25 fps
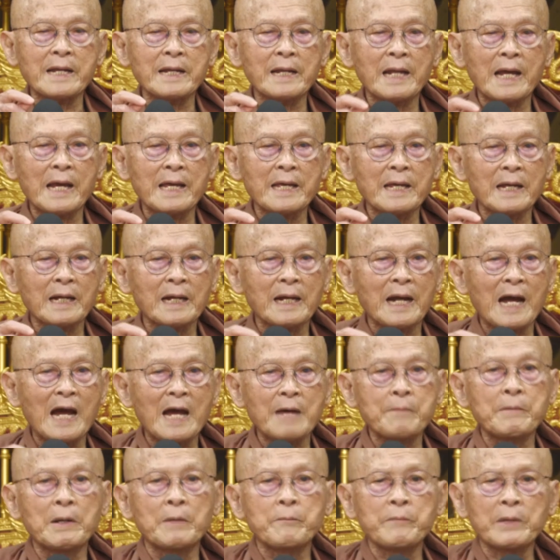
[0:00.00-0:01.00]
ในกาย
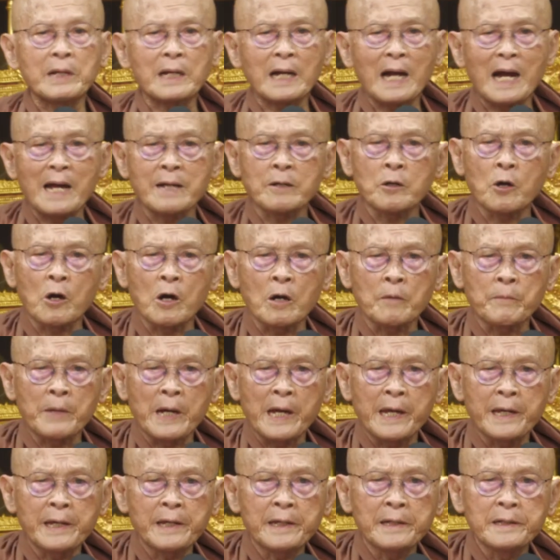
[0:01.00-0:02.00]
มันมีกายนอกไหม
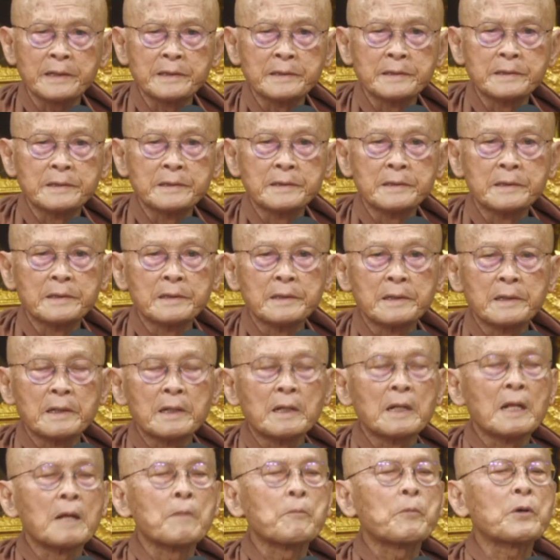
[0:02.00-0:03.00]

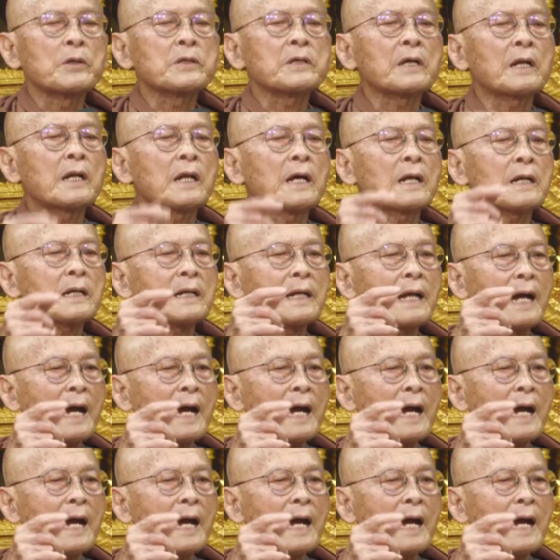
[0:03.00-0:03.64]
ราะฉะนั้น